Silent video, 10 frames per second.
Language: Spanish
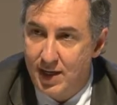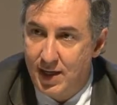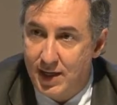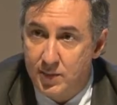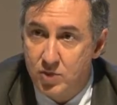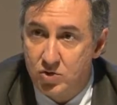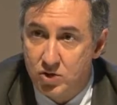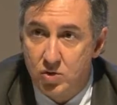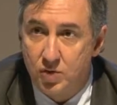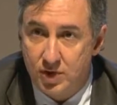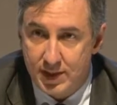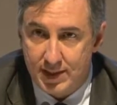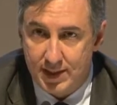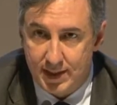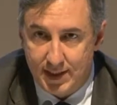el cambio de constitución del
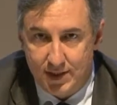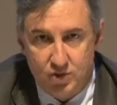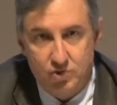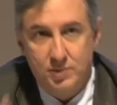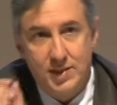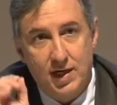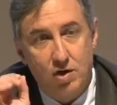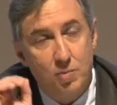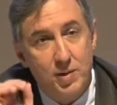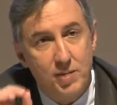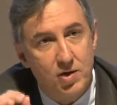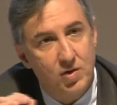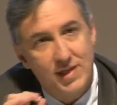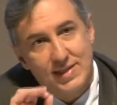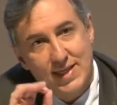78. Mirad, lo primero
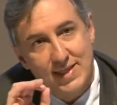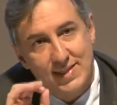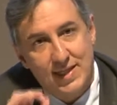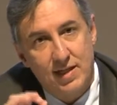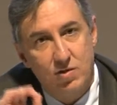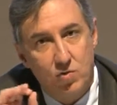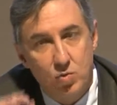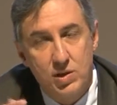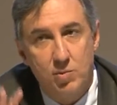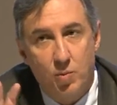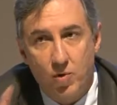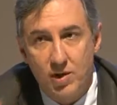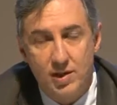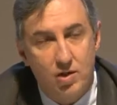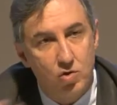es que ese caldo de cultivo
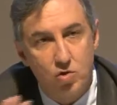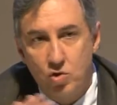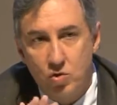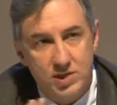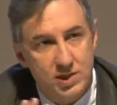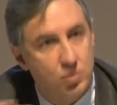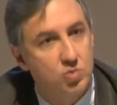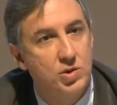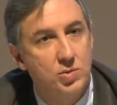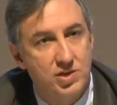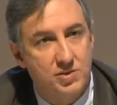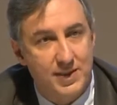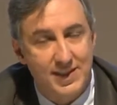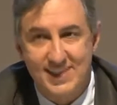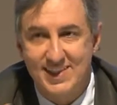político no es exclusivo de
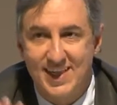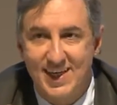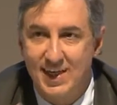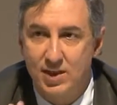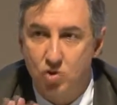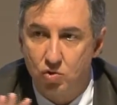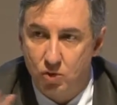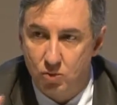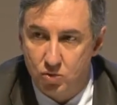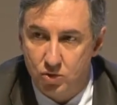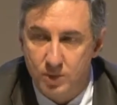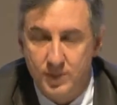España, se da en todo el mundo.